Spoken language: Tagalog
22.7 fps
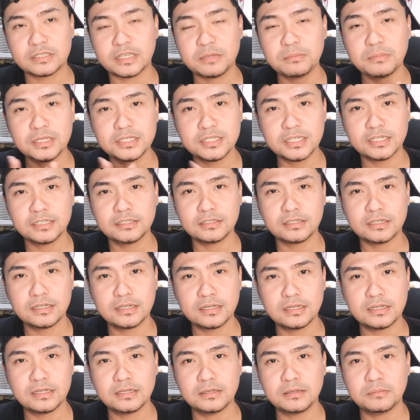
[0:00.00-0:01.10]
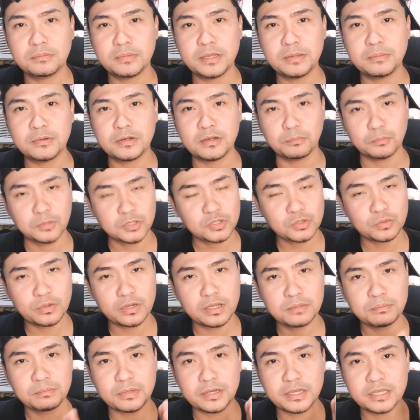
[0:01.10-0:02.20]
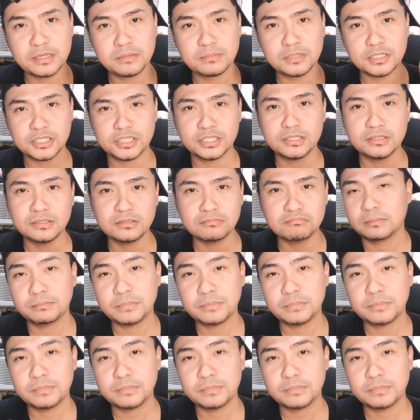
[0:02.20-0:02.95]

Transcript: Sa iba dyan na may mga PIS Wi-Fi machine,